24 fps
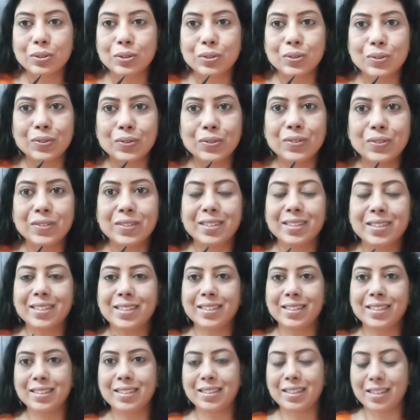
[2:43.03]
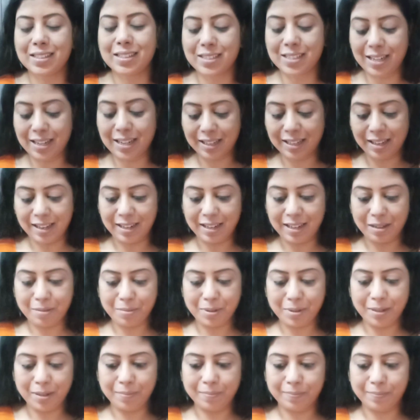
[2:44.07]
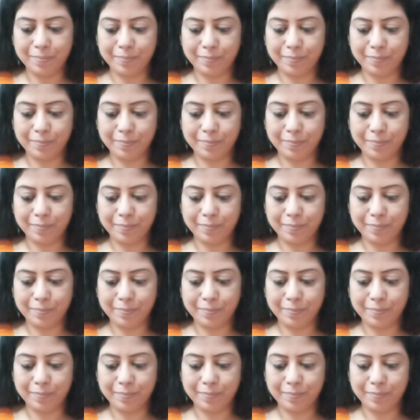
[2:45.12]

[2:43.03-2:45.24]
तो काजल लगा लिया मैंने